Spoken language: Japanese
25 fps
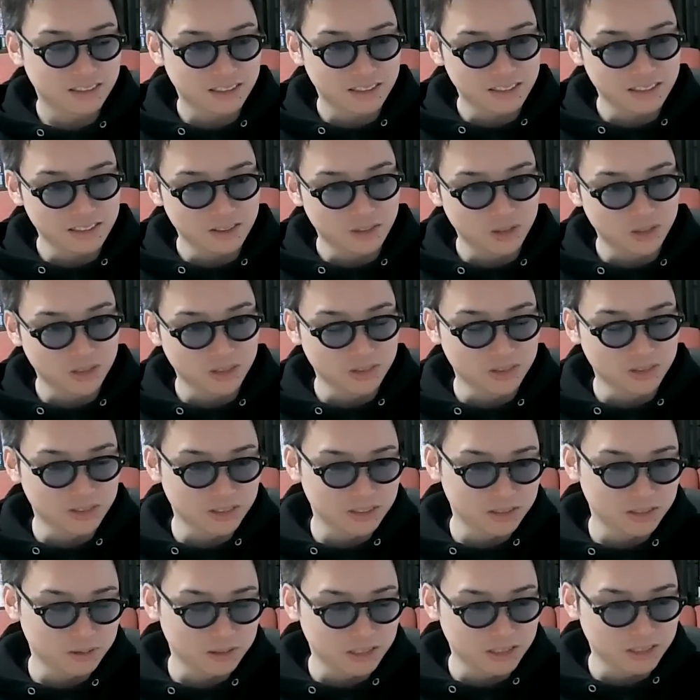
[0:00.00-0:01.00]
仮にほとん
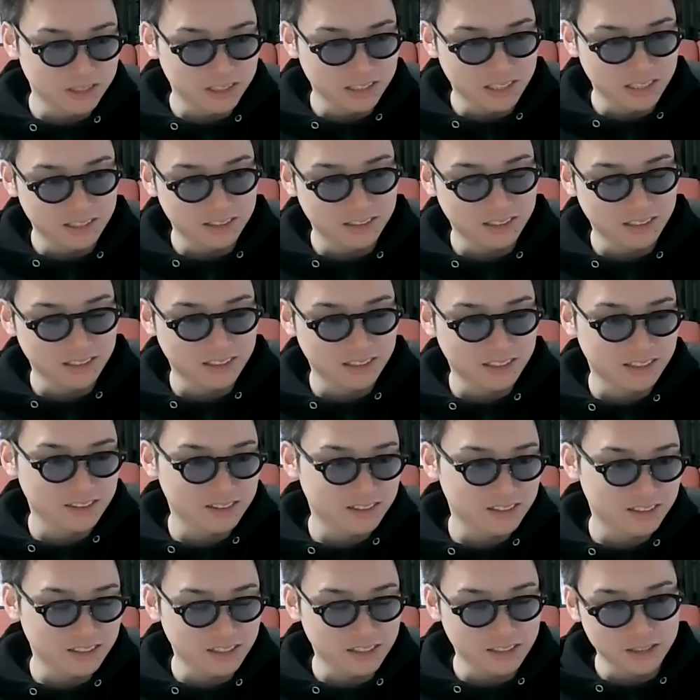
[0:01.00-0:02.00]
ど自分の時間使って
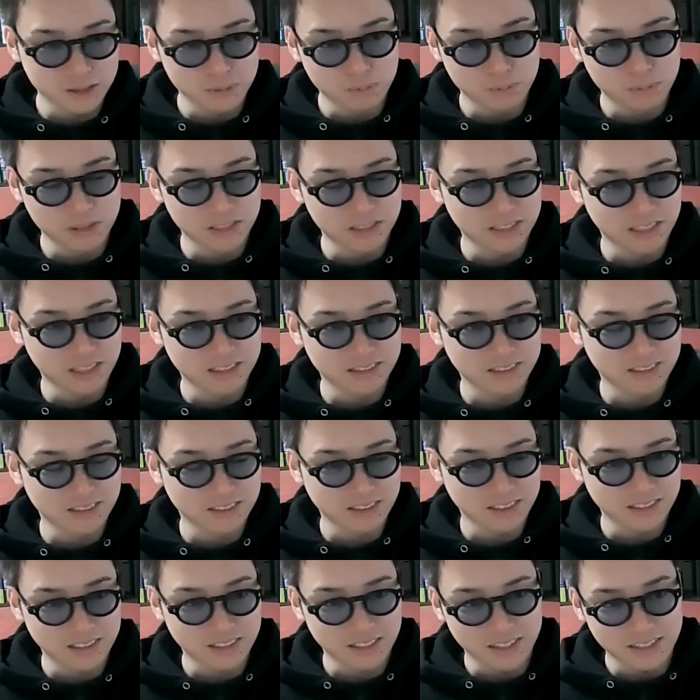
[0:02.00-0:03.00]
なくて30分ぐらいしか
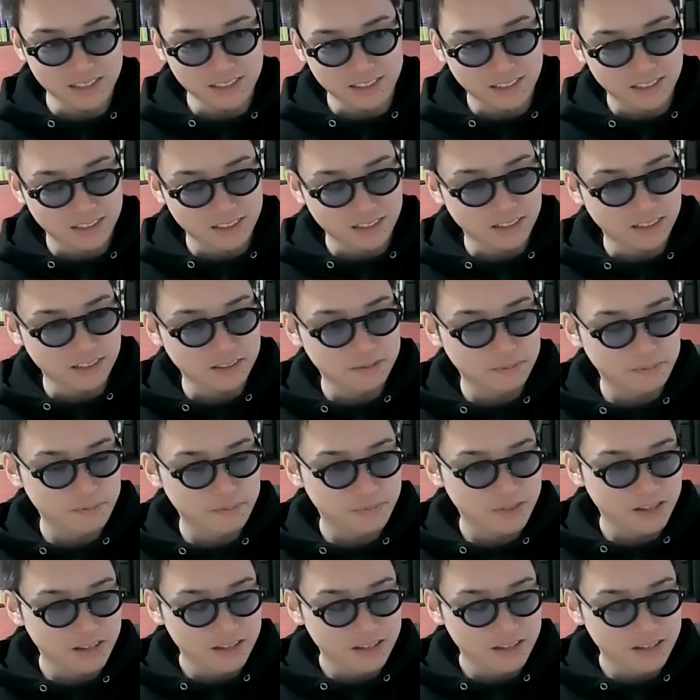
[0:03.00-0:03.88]
使ってないんだったら、